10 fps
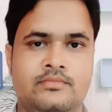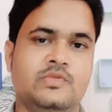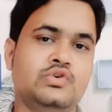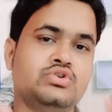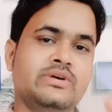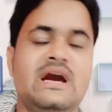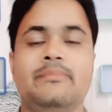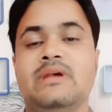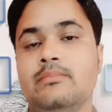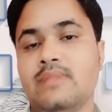दोस्तों यहाँ
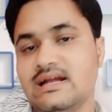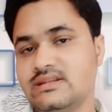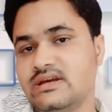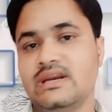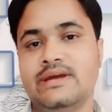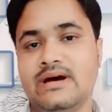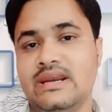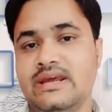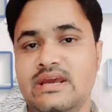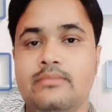पे हम बात करने
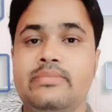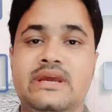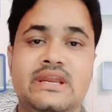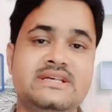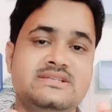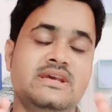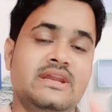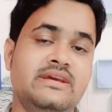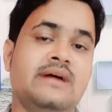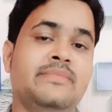वाले हैं विलेज
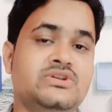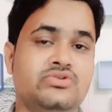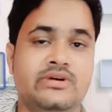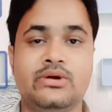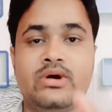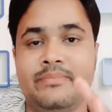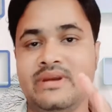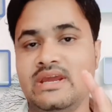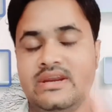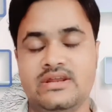एरिया में जो है
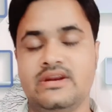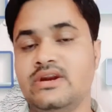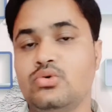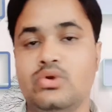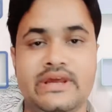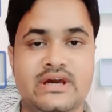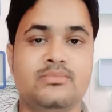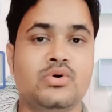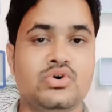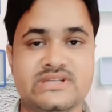अपने इंटरनेट को लेकर
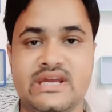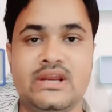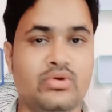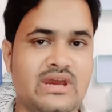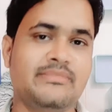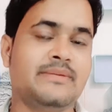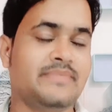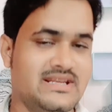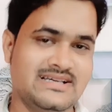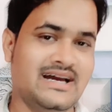बहुत सारे लोग यहाँ पे
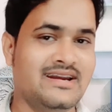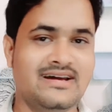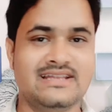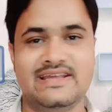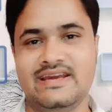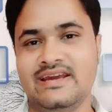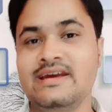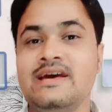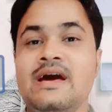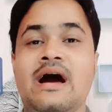परेशान रहते हैं
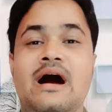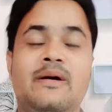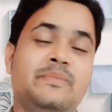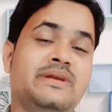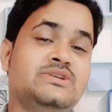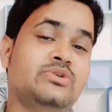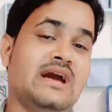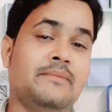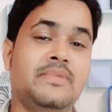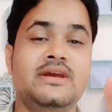और अपने जो
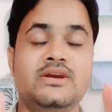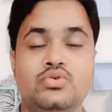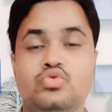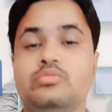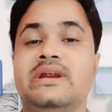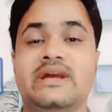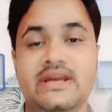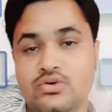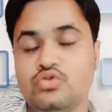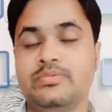यहाँ पे यूट्यूबर हैं
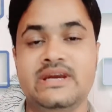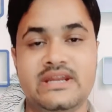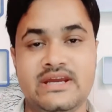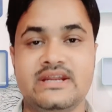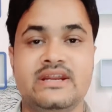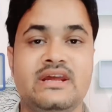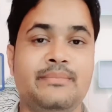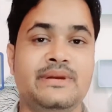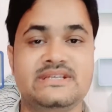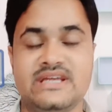यूट्यूब क्रिएटर हैं
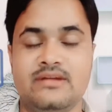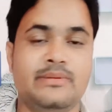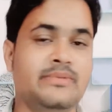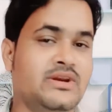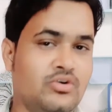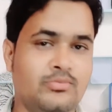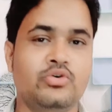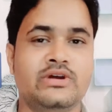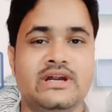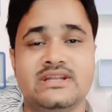अपने चैनल पे वीडियो
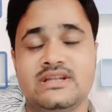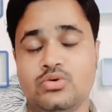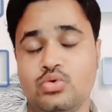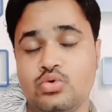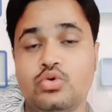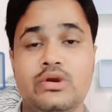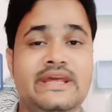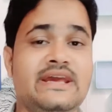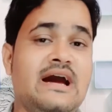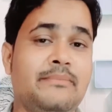अपलोड करते हैं तो उनको
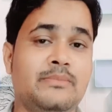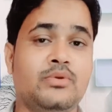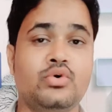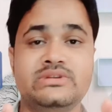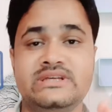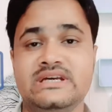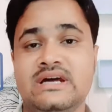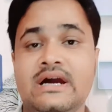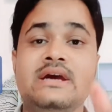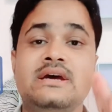लिए यहाँ पे बहुत ही
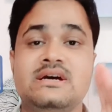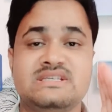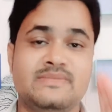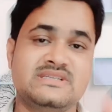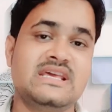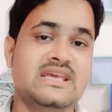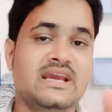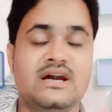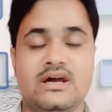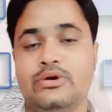ज़्यादा समस्या ये
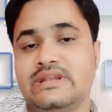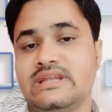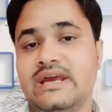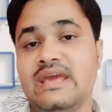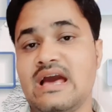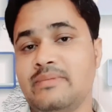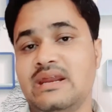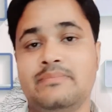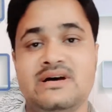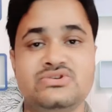खड़ा हो जाता है कि
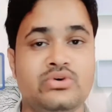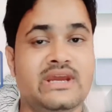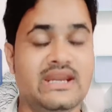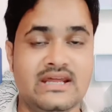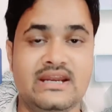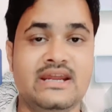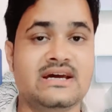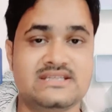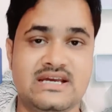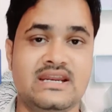हमारे पास जो इंटरनेट
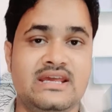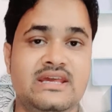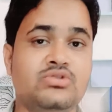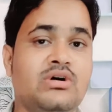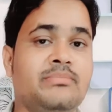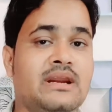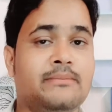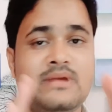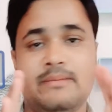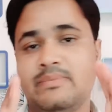अच्छा नहीं है तो हम अपना
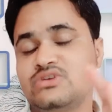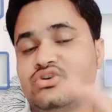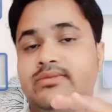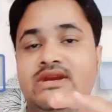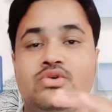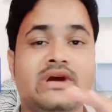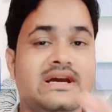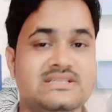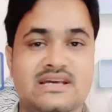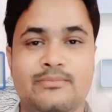अपना जो है वीडियो
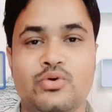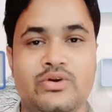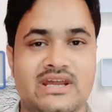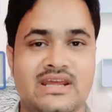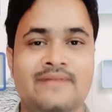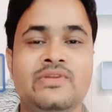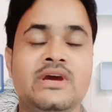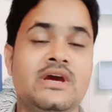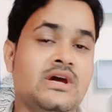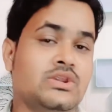कैसे अपलोड करें
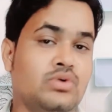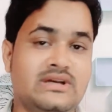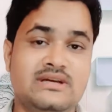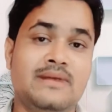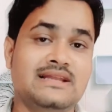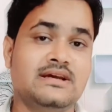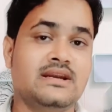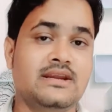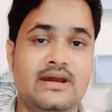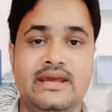तो आज हम बात
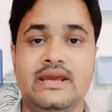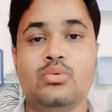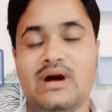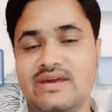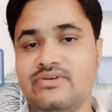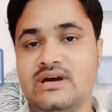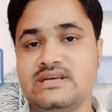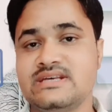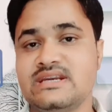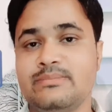करने वाले हैं वाईफाई
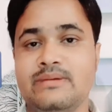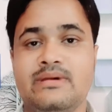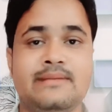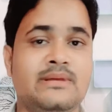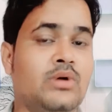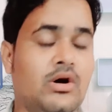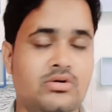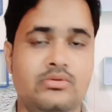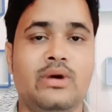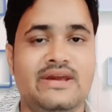सेटअप के बारे में
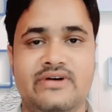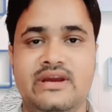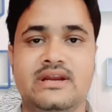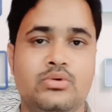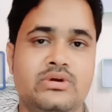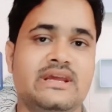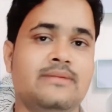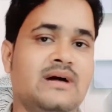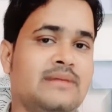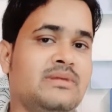वाईफाई राउटर के
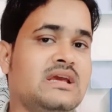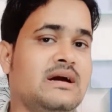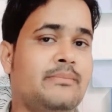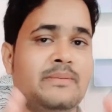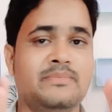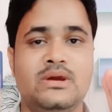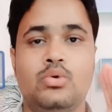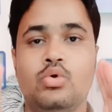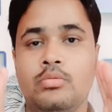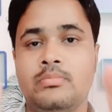बारे में कि आप अपने
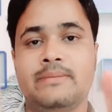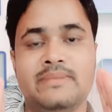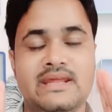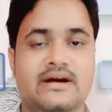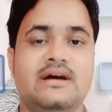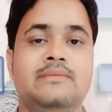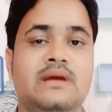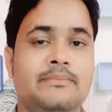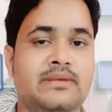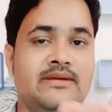होम अपने घर
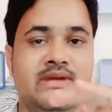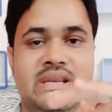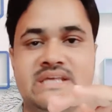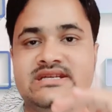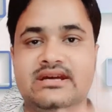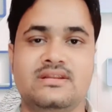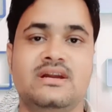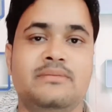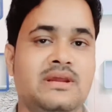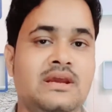पे अपने विलेज के अंदर
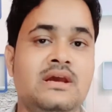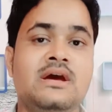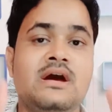अपने